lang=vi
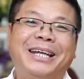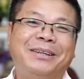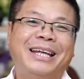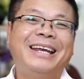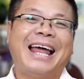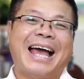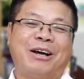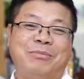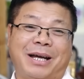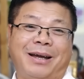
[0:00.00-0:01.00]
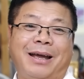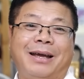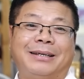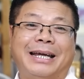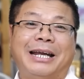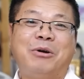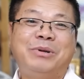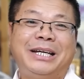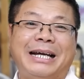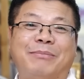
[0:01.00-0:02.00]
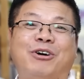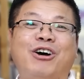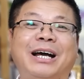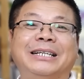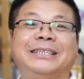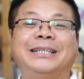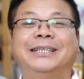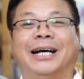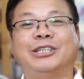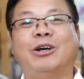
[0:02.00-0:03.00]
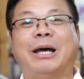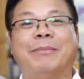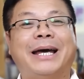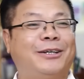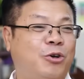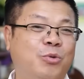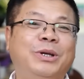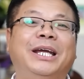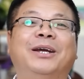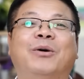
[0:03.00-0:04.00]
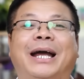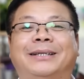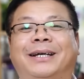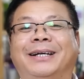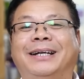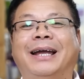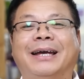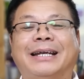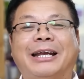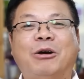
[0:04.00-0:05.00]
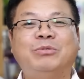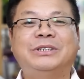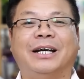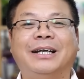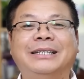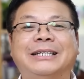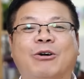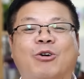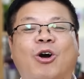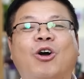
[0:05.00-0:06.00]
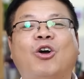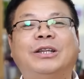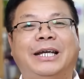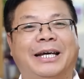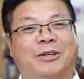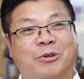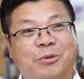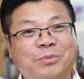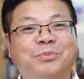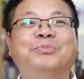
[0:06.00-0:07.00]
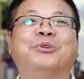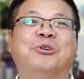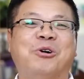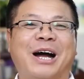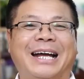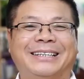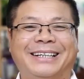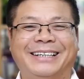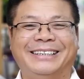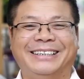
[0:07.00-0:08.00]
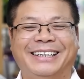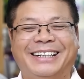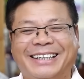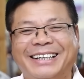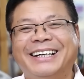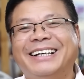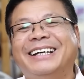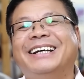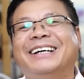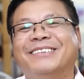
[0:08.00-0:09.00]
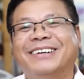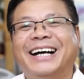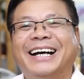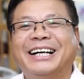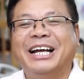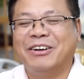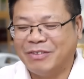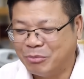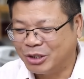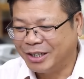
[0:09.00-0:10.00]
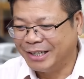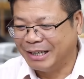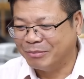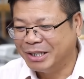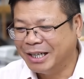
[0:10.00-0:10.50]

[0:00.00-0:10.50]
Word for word: Đấy, thấy lạ không ạ? Đàn ông khi gặp khó khăn trắc trở trong làm ăn cũng đi ngoại tình. Đàn ông trở nên giàu có tiền cũng ngoại tình. Và một thời điểm